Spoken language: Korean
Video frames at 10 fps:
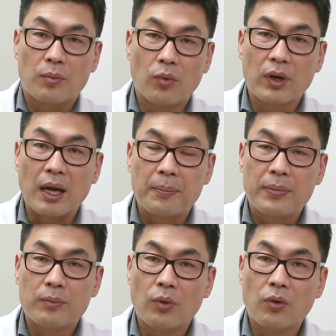목앞,
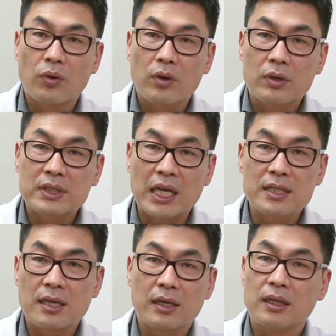목
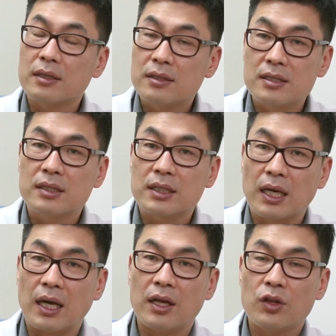사이사이에 있는
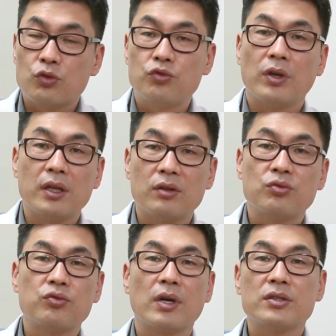디스크나 뒤에 있는
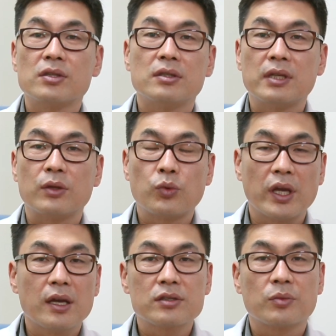후관절들의
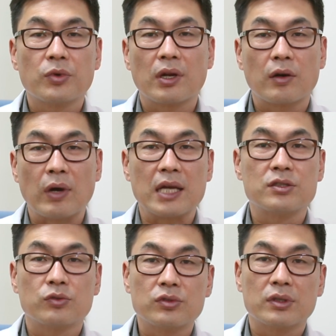퇴행성 변화
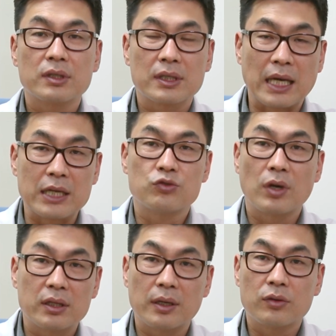과중,
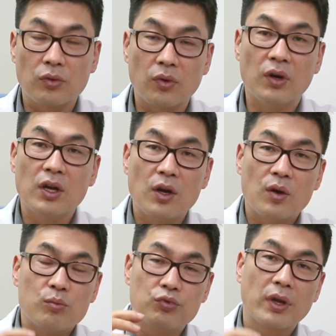가중화되고
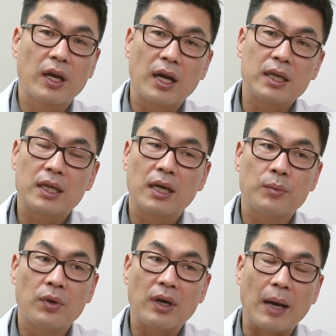무게가 그러니까
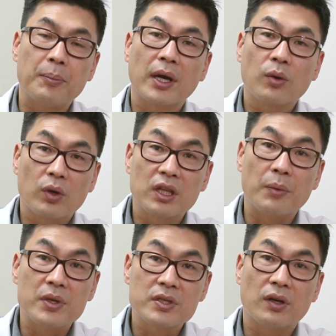뭐 압박이
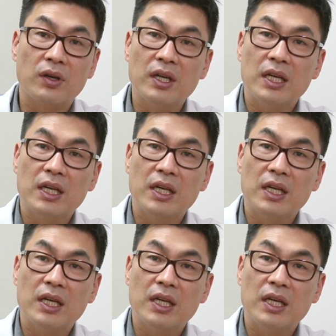오래되면서